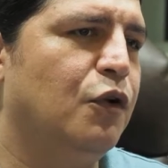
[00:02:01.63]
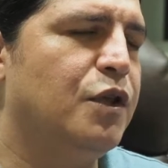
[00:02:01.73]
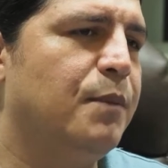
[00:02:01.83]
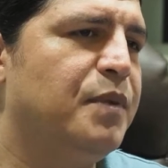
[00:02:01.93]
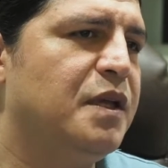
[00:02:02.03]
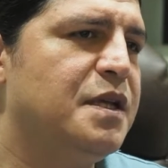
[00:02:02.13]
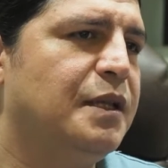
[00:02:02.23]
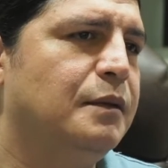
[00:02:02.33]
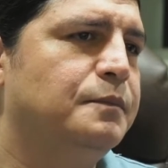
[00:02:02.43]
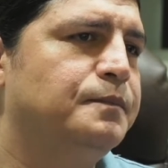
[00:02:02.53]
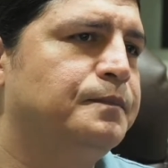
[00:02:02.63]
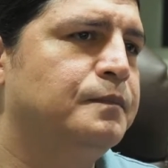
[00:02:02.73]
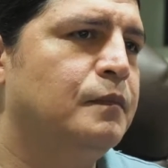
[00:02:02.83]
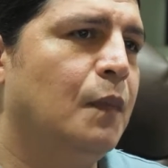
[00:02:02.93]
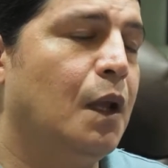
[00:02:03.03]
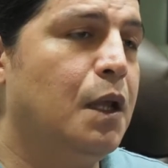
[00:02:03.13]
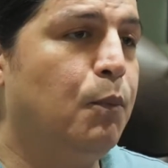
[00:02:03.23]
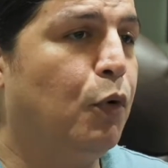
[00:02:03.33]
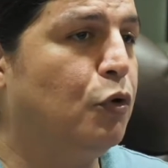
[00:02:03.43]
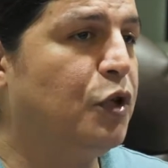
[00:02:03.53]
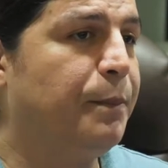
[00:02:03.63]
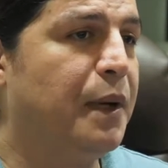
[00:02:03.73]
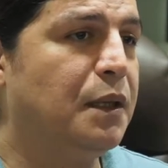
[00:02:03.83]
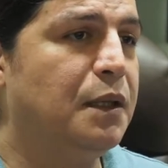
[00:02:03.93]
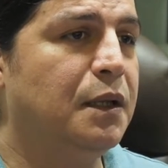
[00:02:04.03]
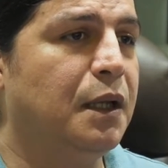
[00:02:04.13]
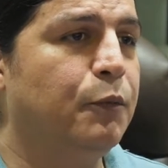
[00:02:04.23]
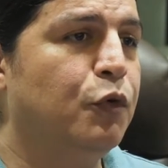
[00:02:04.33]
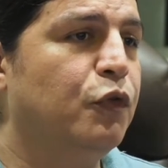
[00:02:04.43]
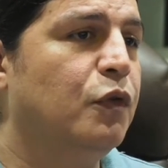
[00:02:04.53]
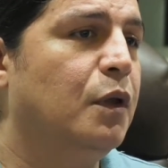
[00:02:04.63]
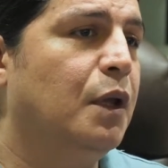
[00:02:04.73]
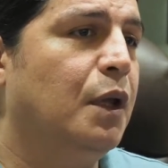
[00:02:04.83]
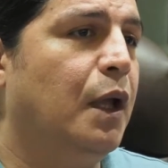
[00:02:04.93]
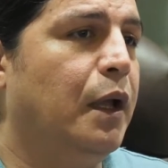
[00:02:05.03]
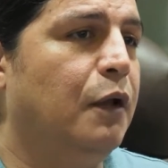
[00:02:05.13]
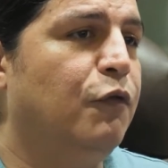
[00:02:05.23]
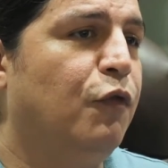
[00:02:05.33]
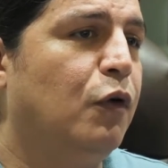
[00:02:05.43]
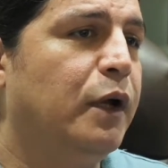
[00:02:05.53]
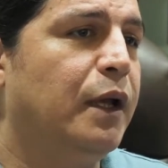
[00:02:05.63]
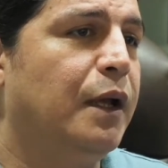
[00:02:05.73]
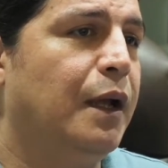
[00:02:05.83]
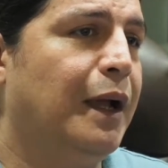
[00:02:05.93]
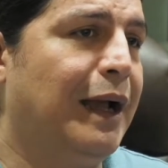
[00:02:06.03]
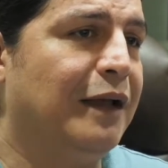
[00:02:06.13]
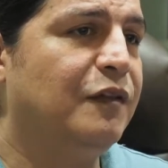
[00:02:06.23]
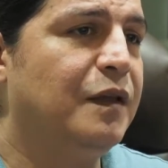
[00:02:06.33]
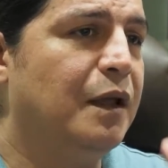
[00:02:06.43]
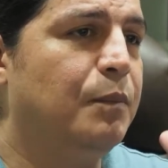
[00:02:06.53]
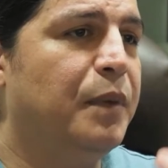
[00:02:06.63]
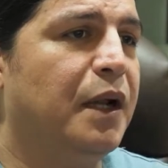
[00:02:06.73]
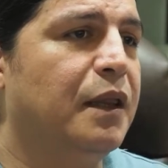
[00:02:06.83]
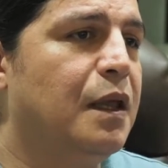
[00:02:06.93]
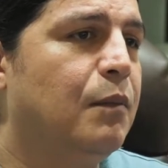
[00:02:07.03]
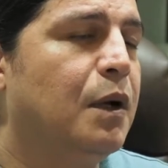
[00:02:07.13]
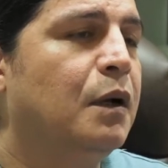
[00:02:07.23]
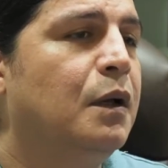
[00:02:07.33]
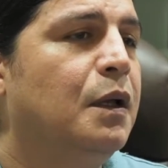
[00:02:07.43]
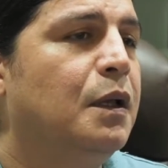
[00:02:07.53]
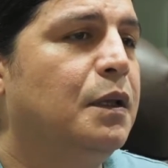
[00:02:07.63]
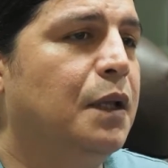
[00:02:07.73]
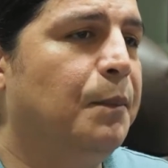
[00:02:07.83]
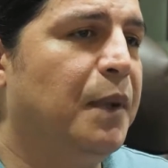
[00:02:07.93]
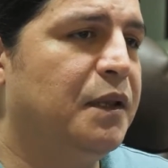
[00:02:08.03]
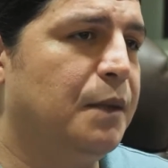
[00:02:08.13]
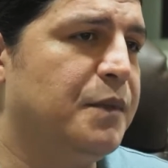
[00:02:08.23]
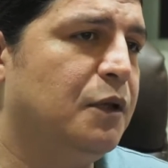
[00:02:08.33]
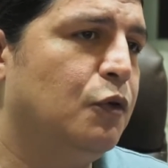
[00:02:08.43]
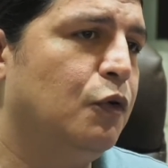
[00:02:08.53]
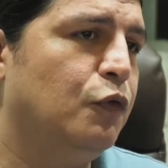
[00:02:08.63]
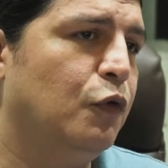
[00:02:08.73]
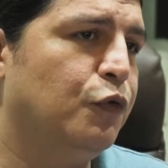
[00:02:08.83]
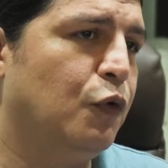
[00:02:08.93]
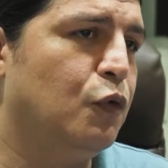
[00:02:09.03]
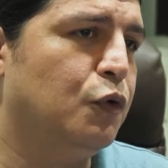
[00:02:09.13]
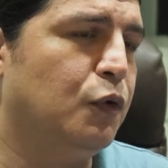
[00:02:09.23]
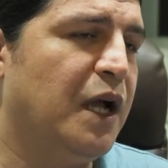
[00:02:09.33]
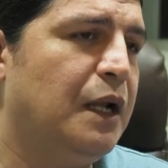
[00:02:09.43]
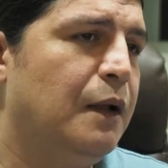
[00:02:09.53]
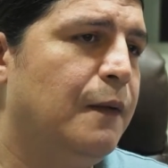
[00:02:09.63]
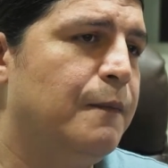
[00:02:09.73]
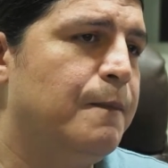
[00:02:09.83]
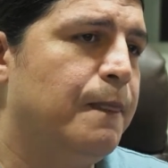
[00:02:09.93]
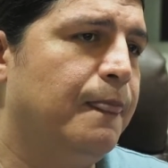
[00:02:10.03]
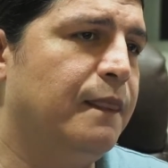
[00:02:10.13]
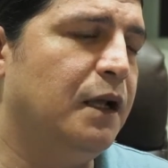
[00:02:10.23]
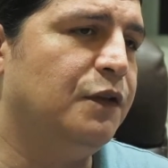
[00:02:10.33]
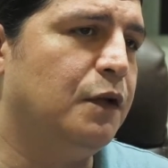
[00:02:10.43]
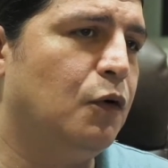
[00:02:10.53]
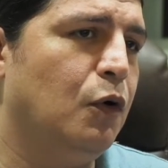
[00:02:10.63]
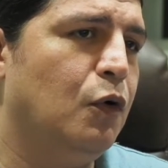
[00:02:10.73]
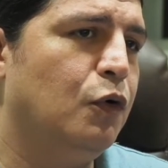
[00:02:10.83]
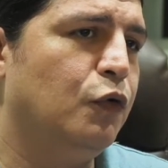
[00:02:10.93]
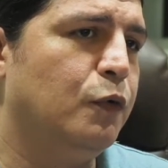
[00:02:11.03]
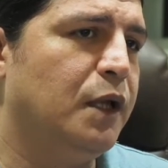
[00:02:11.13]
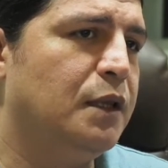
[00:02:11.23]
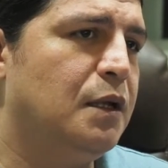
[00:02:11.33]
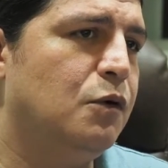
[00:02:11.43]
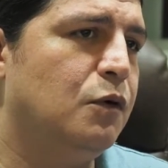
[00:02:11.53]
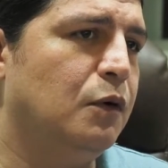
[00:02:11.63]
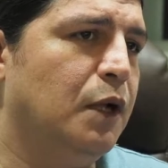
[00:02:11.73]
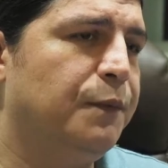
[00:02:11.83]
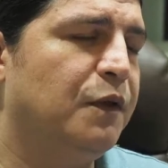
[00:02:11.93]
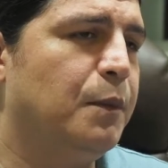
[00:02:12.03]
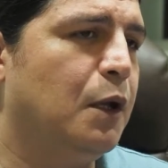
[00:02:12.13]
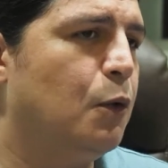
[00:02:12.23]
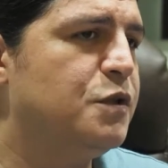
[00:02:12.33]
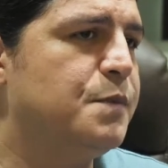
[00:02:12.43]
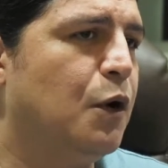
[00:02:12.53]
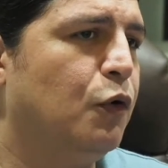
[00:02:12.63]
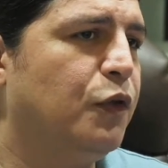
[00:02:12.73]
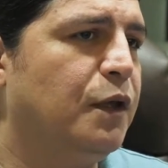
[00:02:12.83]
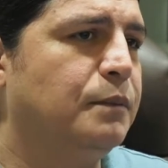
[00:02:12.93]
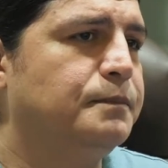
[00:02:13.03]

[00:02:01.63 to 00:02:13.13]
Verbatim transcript: Jean Piaget. Y por otra parte tenemos el enfoque, casi el paradigma del planteamiento sociocultural del psicólogo soviético Lev Seminovich Vygotsky,